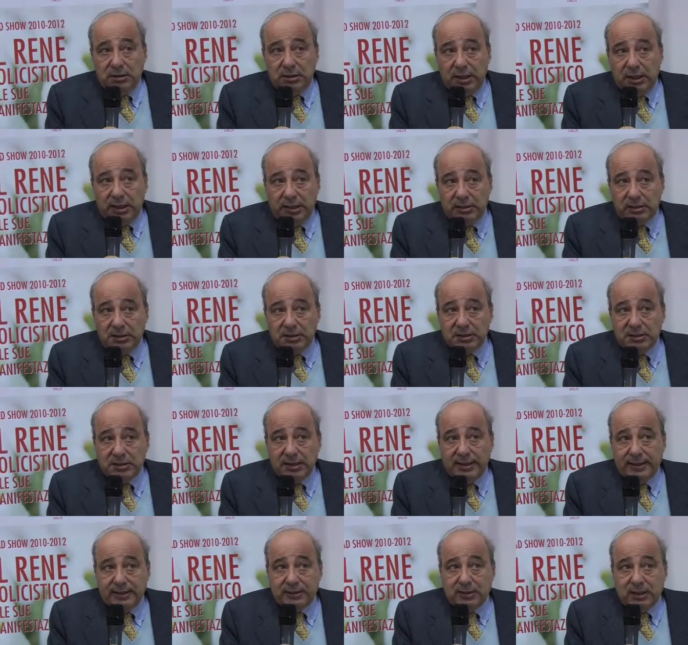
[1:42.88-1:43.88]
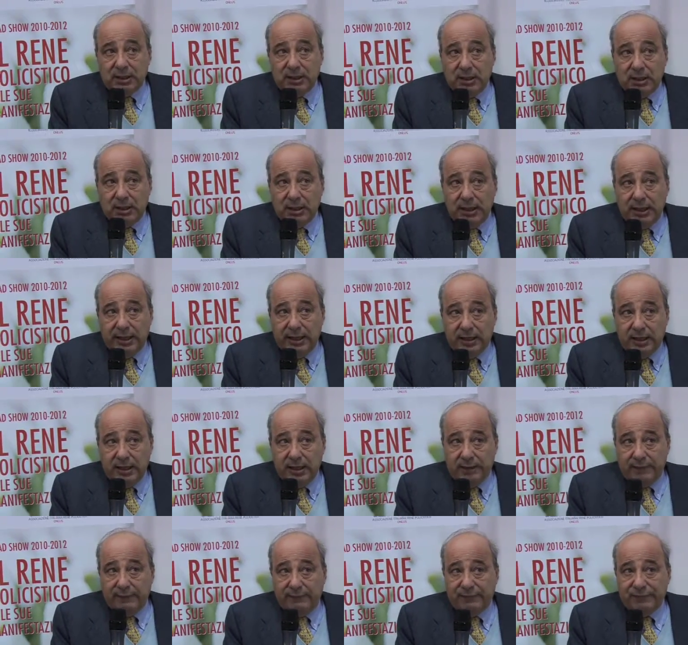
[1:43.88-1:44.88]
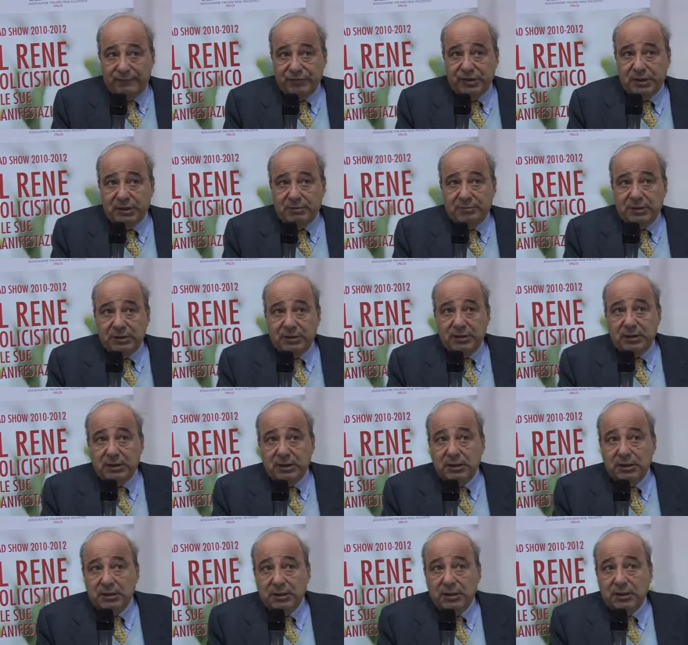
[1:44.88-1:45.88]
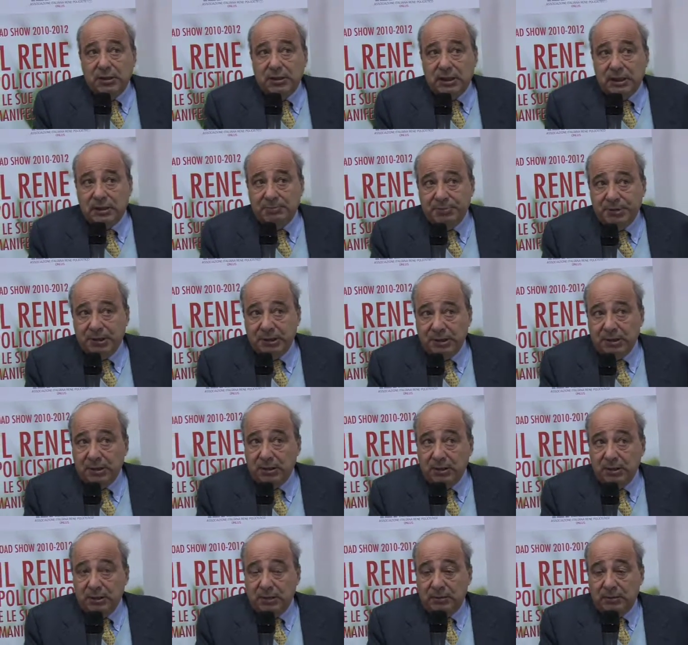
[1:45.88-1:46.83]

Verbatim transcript: è iniziata l'era finalmente di terapie,